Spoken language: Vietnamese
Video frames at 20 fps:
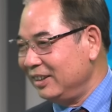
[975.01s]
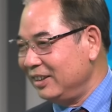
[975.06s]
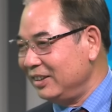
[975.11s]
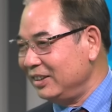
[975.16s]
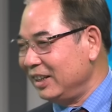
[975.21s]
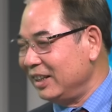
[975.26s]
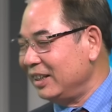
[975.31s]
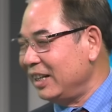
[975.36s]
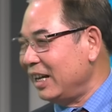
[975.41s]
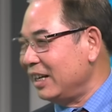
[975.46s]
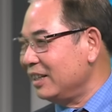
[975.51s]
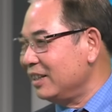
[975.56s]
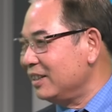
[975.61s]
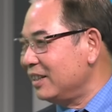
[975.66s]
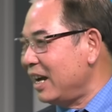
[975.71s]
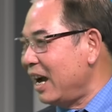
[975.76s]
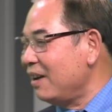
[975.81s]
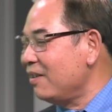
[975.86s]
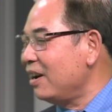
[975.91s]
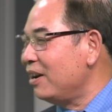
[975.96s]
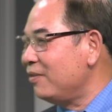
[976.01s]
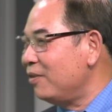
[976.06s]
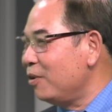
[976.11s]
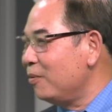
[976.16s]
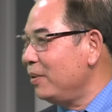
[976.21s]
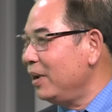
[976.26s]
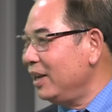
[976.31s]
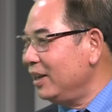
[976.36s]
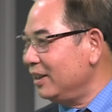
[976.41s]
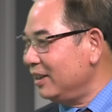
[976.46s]
nó trở thành khá là phổ
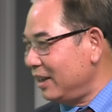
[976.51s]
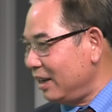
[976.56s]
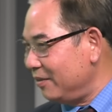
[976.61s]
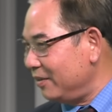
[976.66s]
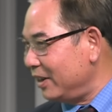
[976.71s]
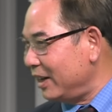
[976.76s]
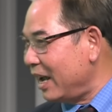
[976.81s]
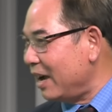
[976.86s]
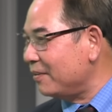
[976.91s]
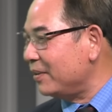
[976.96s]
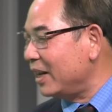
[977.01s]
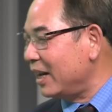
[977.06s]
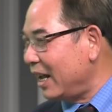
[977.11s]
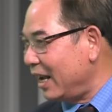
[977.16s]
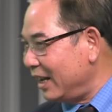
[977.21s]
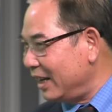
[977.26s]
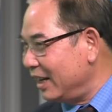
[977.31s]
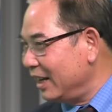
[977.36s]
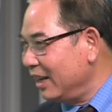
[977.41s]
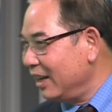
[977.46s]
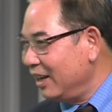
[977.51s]
biến tại Việt Nam hiện nay.